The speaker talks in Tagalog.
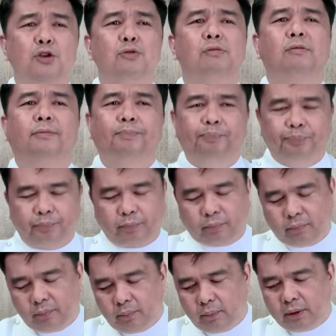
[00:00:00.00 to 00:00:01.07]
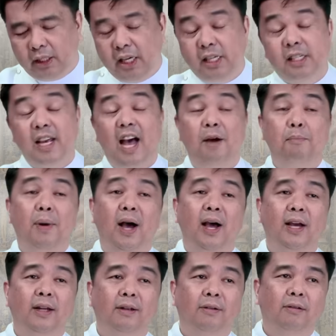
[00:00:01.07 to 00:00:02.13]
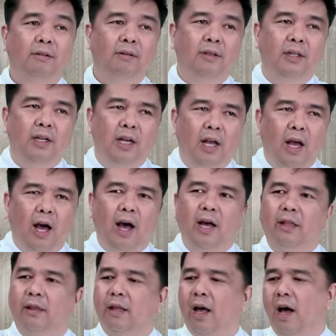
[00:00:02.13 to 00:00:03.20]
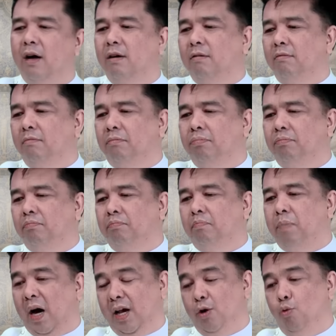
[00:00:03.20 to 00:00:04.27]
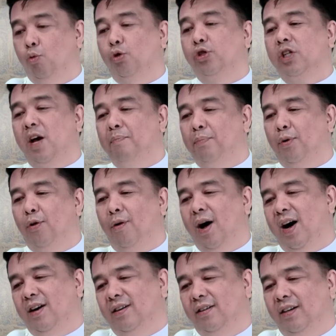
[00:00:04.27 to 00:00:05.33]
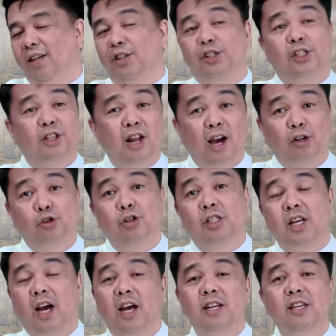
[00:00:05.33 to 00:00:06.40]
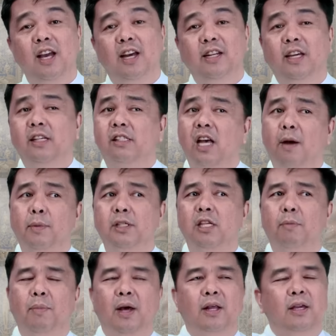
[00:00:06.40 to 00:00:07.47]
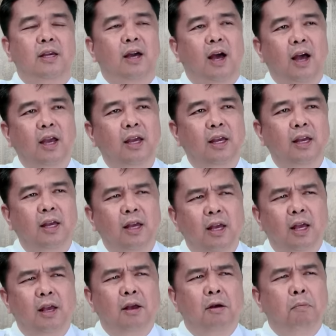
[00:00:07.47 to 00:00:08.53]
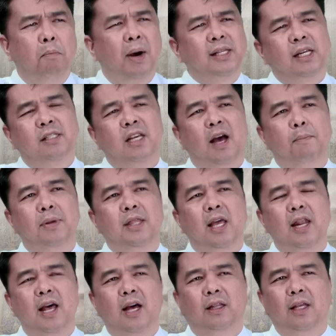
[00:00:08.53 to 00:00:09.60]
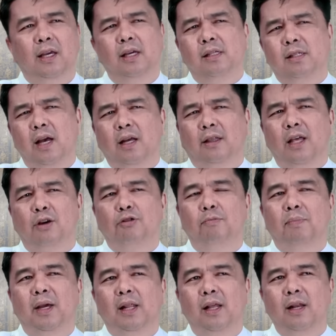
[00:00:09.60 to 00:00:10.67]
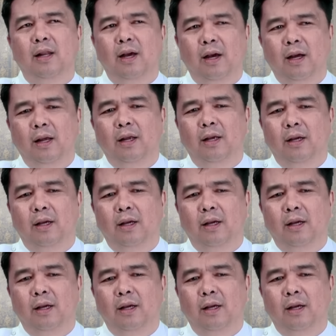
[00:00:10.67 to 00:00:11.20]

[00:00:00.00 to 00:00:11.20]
iyong isama. No? At ang pakiusap o ang instruction sa kanya na isama si Maria ay masasabi din nating isang tagubili na